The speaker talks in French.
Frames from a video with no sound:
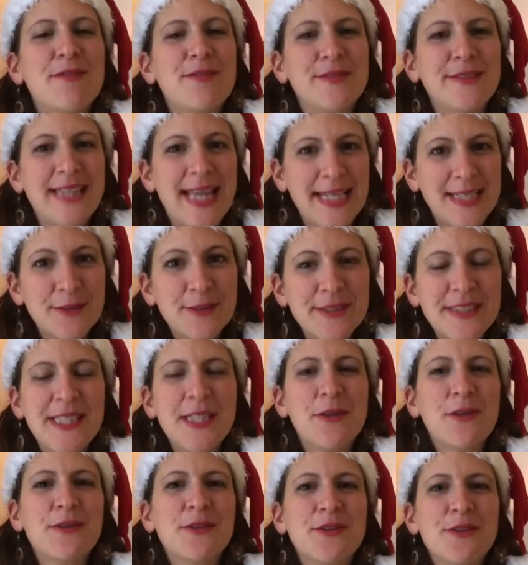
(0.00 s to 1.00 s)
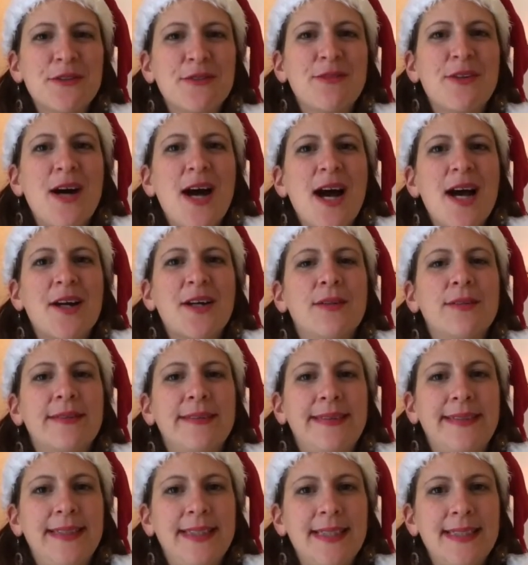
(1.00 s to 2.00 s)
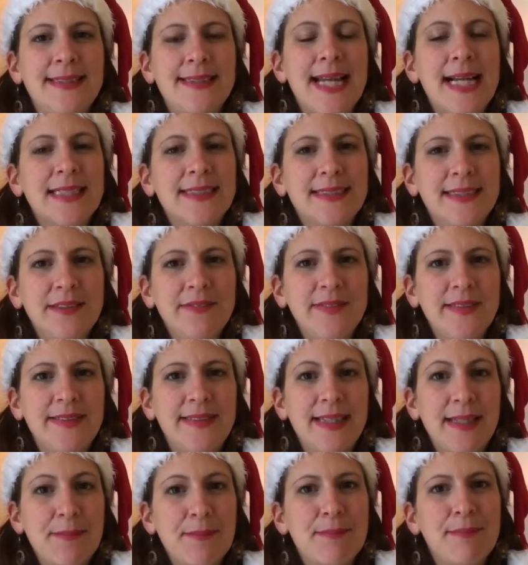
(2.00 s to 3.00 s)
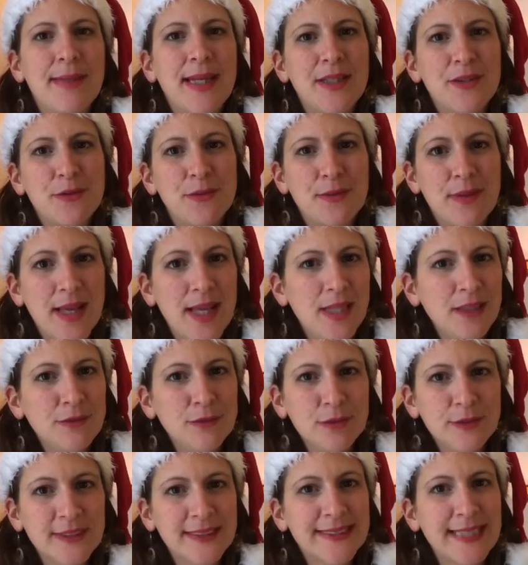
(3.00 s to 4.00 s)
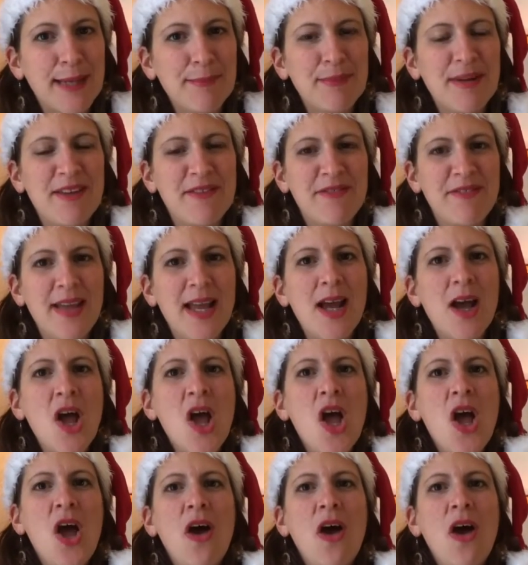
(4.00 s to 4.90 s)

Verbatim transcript: Vous allez aussi recevoir des activités manuelles, toutes simples à faire.